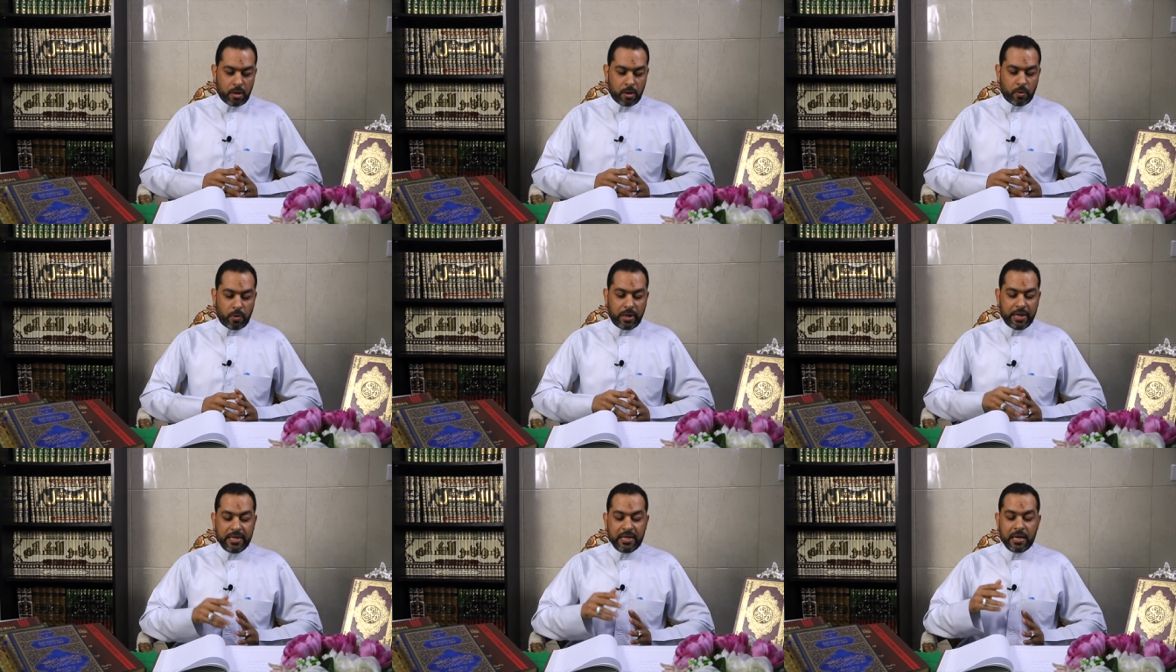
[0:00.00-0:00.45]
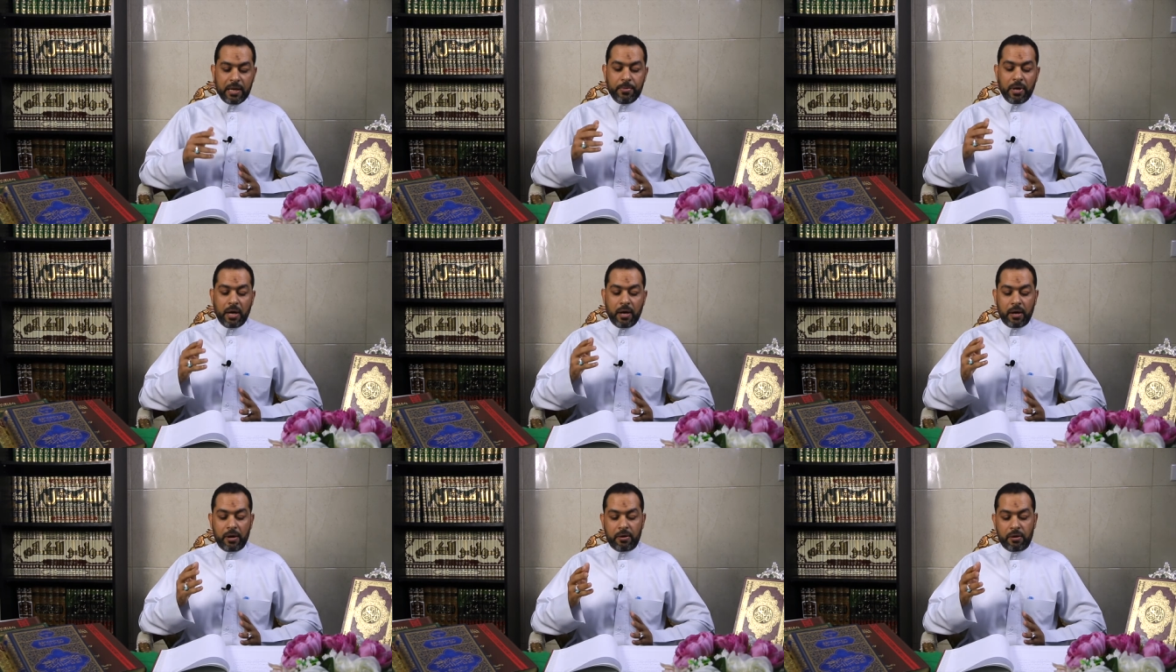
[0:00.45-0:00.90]

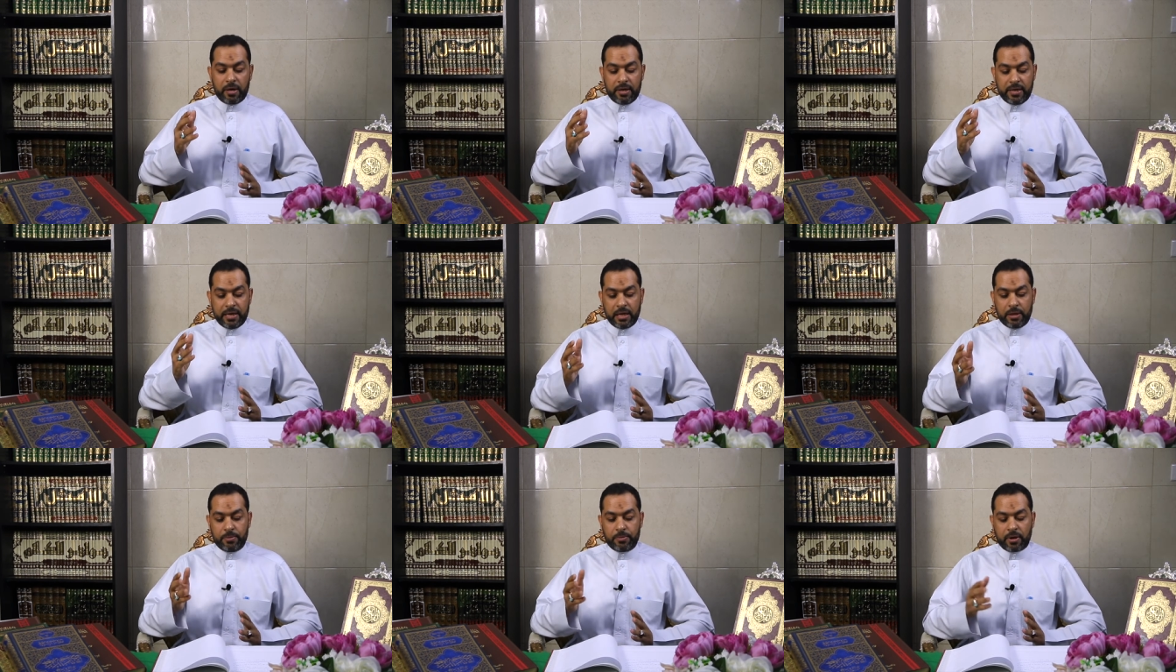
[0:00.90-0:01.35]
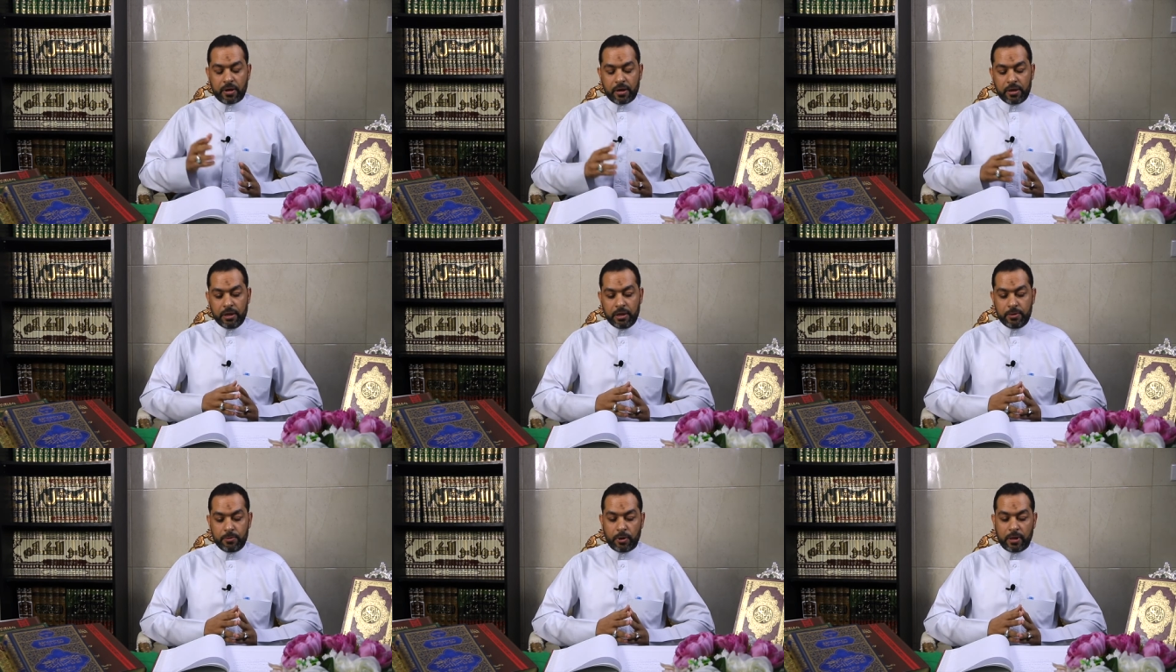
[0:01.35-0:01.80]
وانما اراد
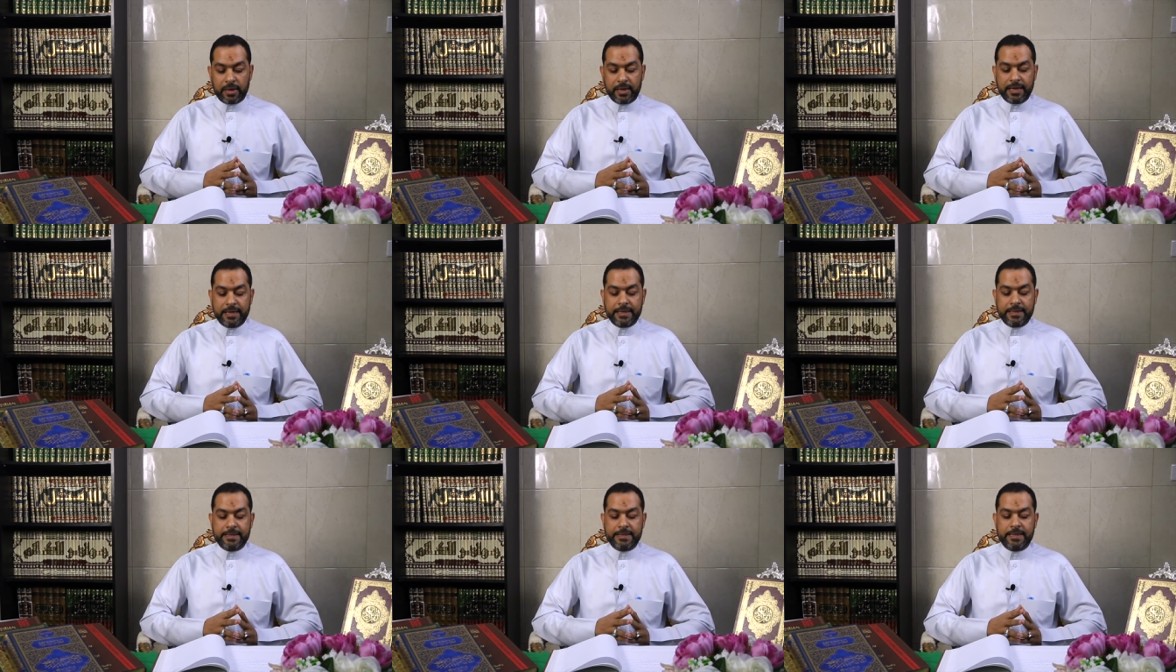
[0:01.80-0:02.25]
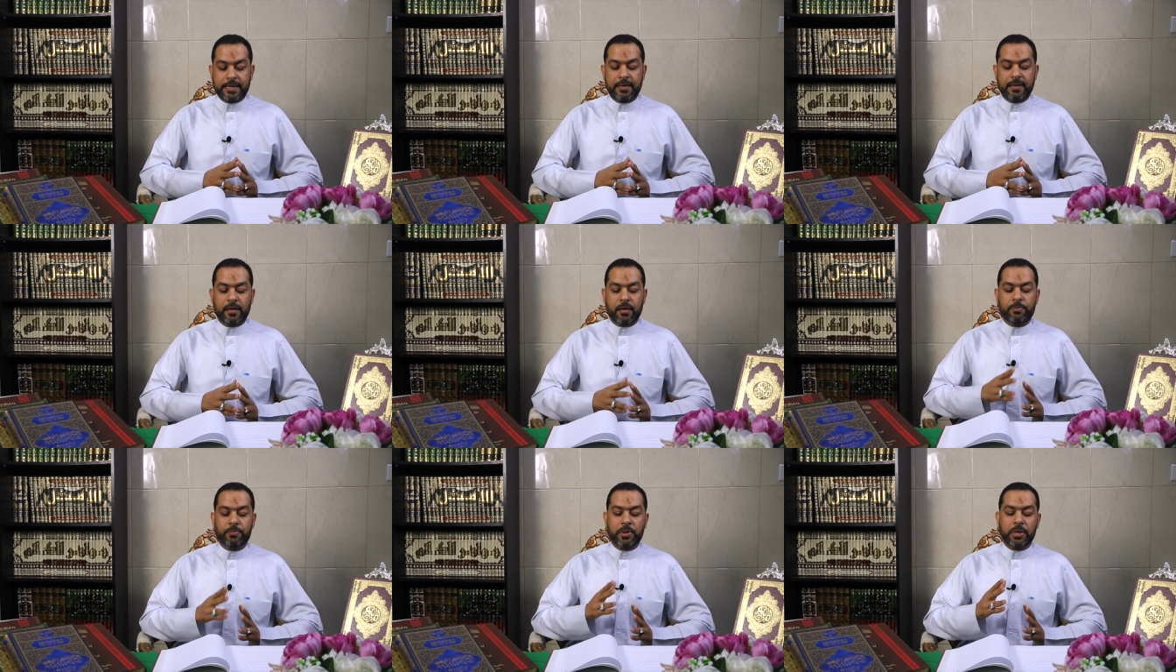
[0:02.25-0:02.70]
ابراهيم عليه
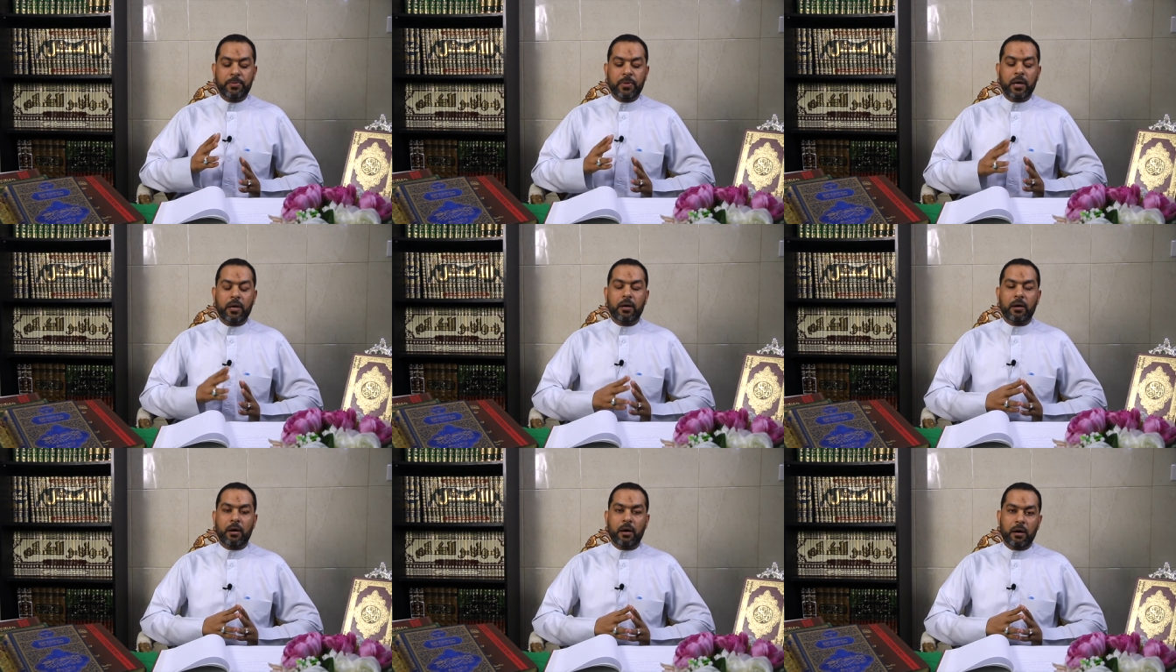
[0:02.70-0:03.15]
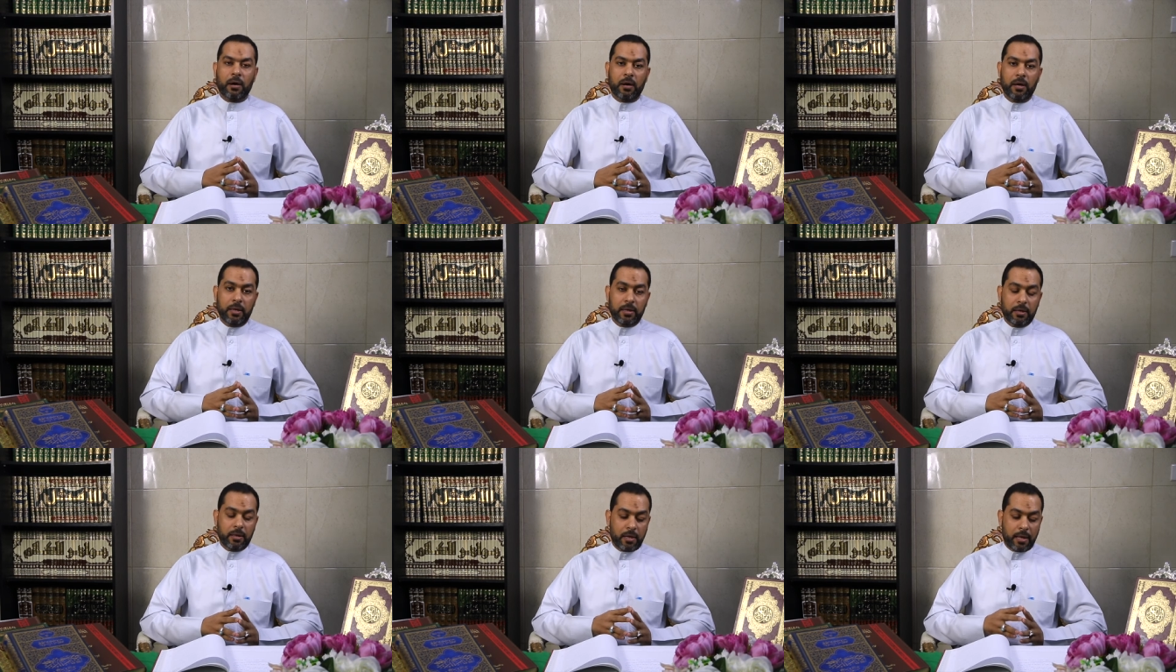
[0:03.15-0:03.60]
السلام بما
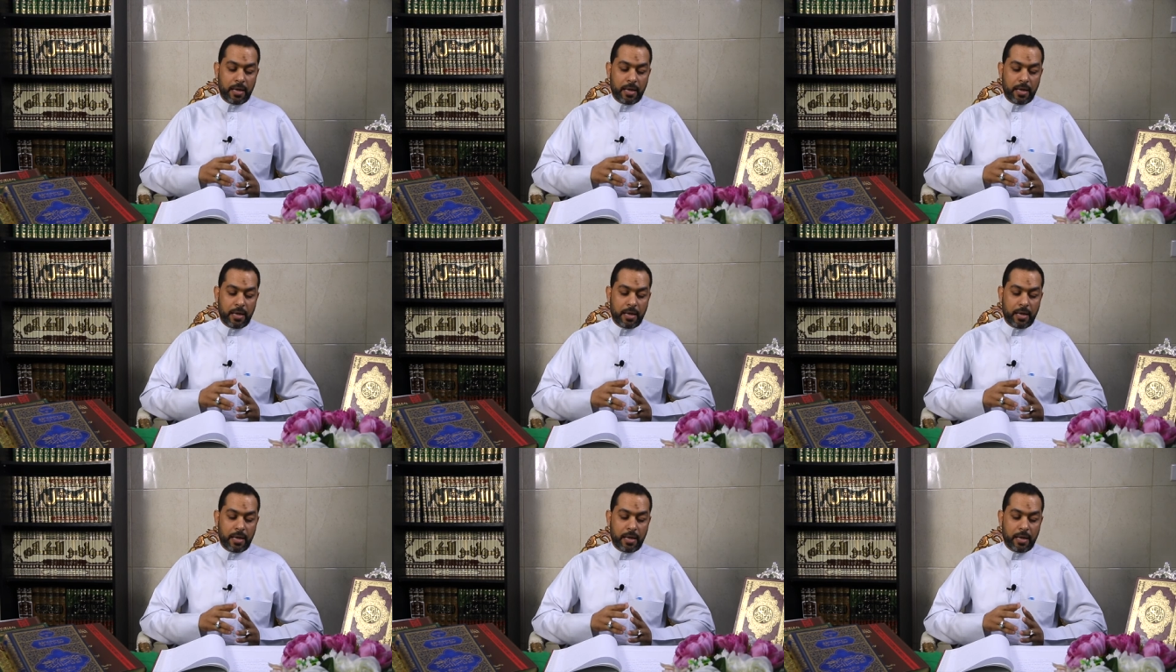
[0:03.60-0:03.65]
قال